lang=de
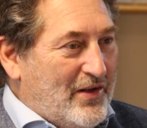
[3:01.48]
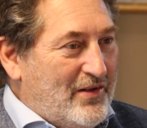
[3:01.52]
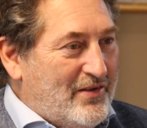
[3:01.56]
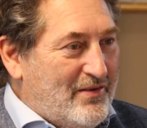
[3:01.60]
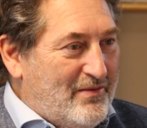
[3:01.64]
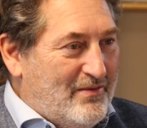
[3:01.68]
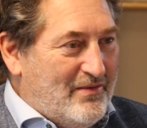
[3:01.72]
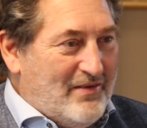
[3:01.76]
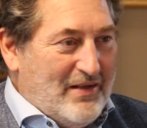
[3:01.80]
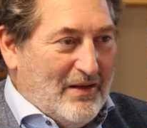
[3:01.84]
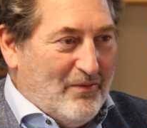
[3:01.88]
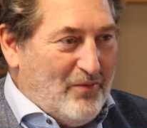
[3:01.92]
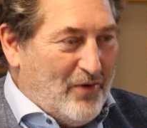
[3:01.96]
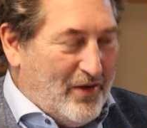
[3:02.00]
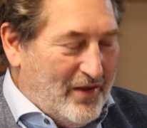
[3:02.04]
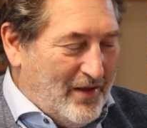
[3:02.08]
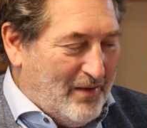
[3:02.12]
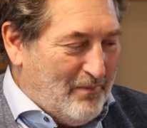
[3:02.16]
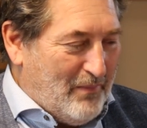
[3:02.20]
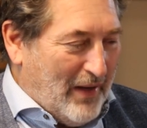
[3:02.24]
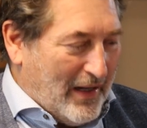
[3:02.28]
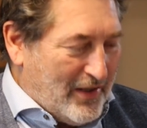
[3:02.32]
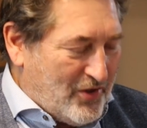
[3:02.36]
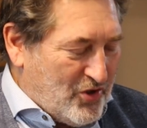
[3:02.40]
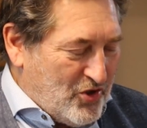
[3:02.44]
ja,
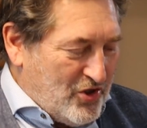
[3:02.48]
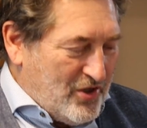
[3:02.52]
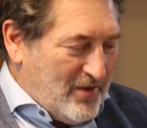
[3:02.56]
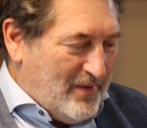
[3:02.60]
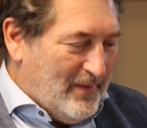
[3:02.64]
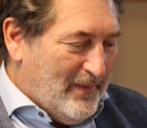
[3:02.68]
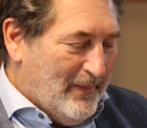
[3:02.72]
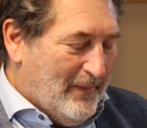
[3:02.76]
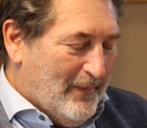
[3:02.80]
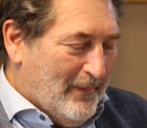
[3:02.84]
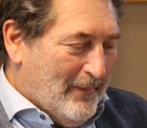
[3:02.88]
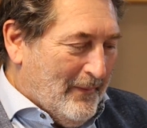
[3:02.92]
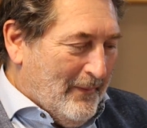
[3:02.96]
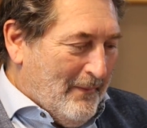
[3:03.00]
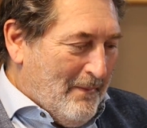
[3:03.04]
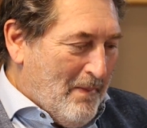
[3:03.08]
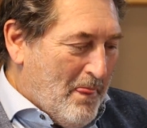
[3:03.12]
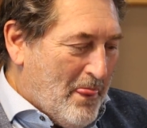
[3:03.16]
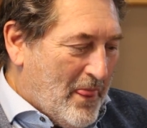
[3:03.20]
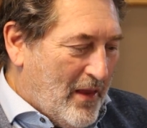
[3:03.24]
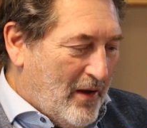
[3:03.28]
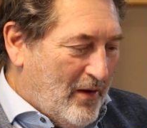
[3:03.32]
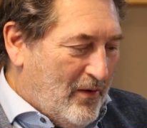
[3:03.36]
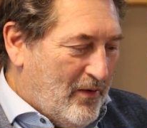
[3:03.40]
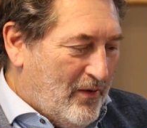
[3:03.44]
der war ja Matsch. Genau.
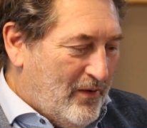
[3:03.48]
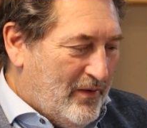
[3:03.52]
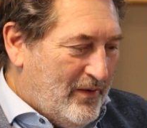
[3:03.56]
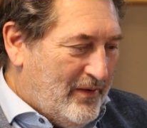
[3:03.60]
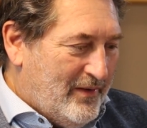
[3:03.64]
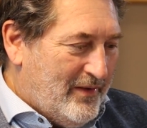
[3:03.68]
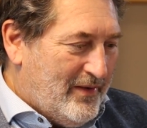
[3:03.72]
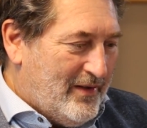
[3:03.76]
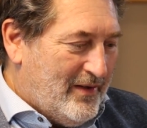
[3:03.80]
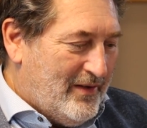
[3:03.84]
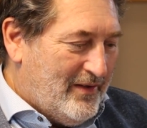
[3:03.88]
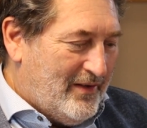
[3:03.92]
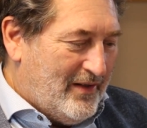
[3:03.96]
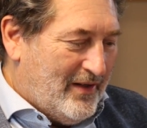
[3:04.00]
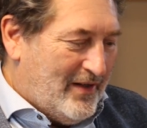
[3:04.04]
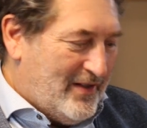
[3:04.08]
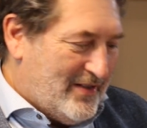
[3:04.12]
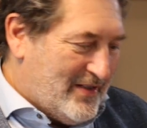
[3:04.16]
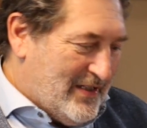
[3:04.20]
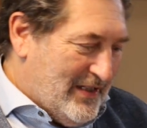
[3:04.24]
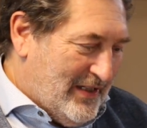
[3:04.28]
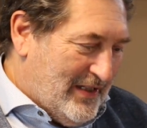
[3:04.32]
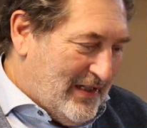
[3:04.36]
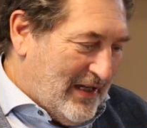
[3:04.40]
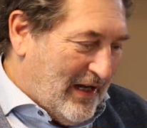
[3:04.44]
Und
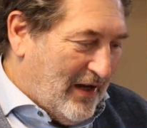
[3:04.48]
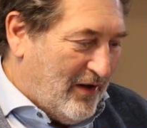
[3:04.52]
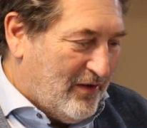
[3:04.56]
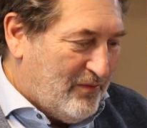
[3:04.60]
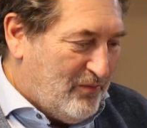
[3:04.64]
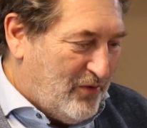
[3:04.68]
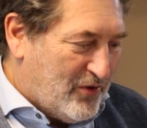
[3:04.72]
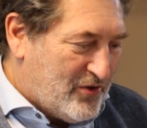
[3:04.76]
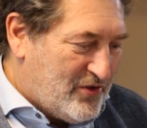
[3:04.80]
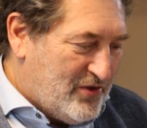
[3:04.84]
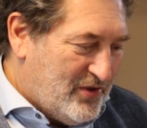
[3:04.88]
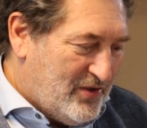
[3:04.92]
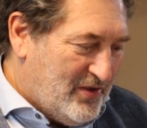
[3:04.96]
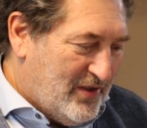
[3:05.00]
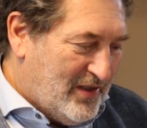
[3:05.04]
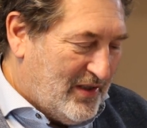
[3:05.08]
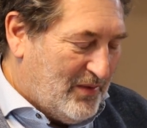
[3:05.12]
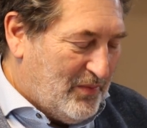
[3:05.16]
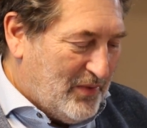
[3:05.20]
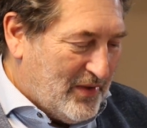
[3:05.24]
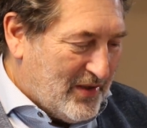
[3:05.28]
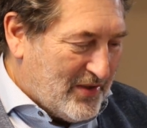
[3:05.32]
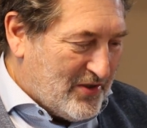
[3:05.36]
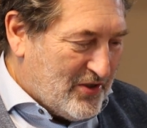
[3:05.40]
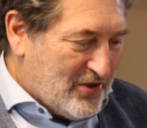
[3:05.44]
äh, die restliche Haut wächst
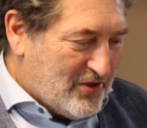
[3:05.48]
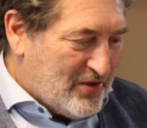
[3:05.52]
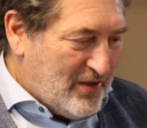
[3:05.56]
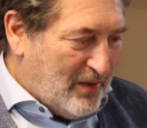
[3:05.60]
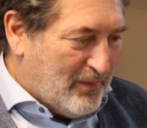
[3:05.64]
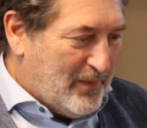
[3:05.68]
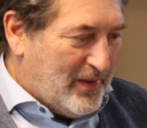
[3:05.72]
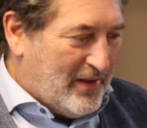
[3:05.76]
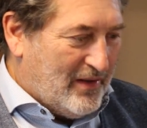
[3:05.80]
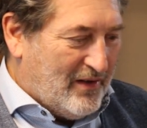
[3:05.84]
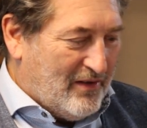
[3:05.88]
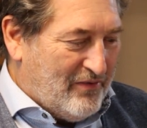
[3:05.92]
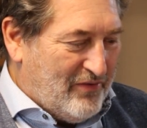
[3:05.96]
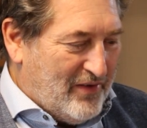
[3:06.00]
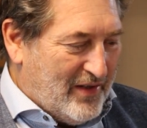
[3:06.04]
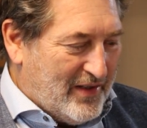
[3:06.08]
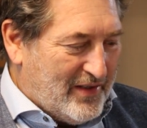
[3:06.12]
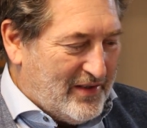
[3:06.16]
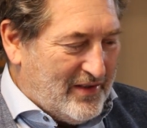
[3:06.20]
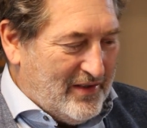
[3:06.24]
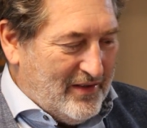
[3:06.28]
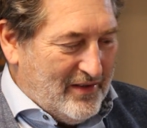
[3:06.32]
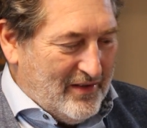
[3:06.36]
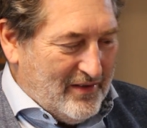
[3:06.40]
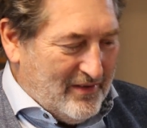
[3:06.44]
natürlich wieder zusammen,
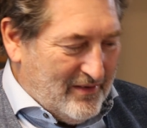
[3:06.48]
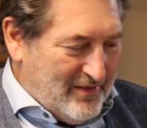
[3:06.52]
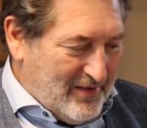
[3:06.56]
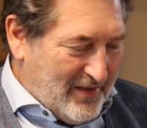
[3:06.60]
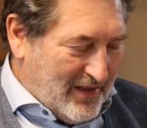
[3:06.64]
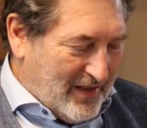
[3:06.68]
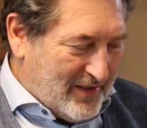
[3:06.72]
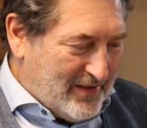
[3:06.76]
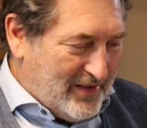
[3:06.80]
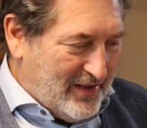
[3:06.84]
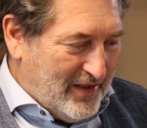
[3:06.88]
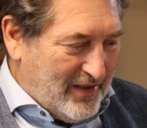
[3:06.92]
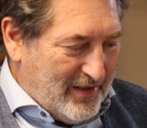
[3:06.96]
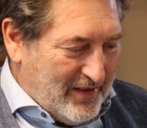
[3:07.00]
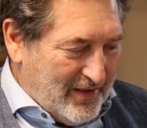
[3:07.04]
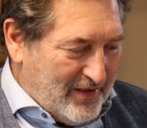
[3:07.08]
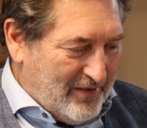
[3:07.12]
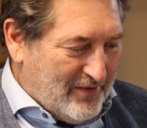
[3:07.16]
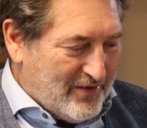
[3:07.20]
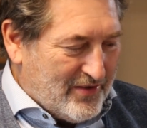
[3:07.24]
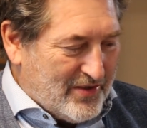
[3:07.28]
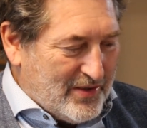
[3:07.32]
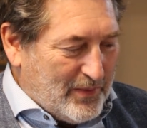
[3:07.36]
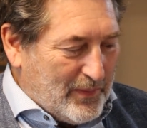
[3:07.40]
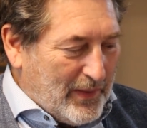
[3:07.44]
auch vielleicht die, die
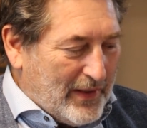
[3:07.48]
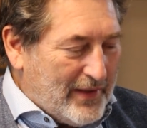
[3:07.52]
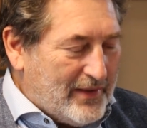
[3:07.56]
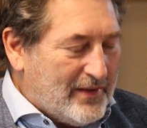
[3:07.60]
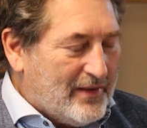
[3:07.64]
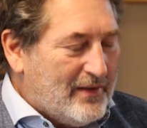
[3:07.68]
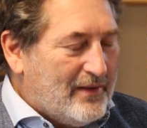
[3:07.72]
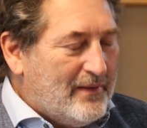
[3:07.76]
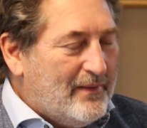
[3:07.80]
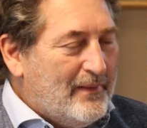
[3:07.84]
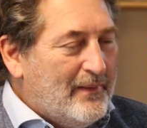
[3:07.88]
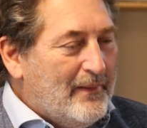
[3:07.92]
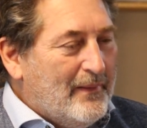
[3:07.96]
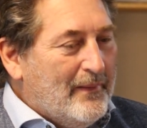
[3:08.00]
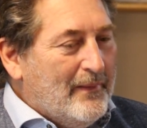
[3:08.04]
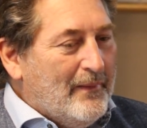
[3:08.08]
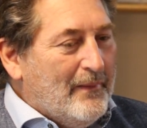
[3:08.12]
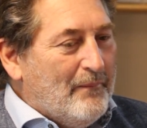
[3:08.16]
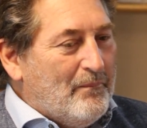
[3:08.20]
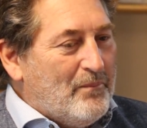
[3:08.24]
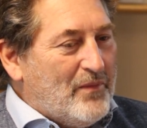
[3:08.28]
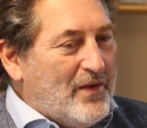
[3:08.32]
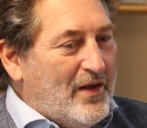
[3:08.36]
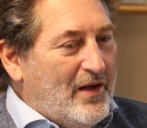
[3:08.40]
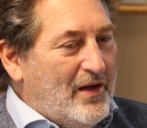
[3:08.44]
Arterien und so weiter.
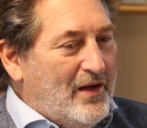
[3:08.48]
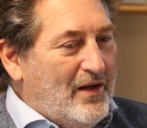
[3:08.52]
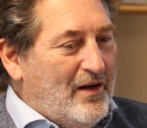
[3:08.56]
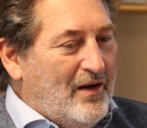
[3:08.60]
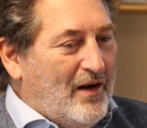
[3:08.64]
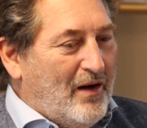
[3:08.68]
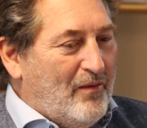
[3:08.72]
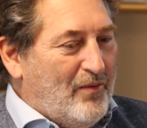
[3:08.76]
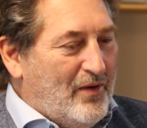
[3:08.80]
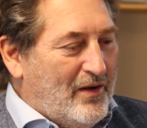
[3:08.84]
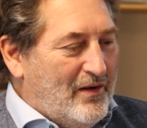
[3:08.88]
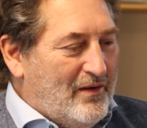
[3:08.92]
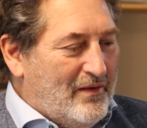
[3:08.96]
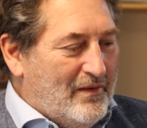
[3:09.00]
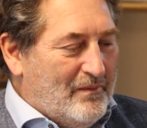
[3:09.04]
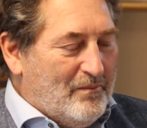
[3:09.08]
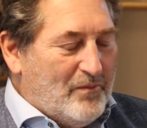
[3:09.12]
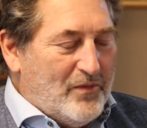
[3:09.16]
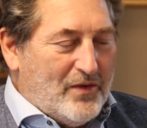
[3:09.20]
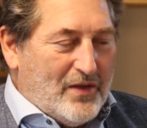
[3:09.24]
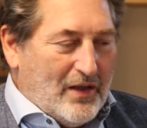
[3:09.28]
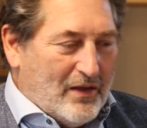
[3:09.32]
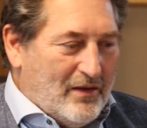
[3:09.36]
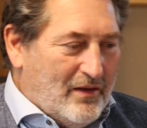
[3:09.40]
Äh, aber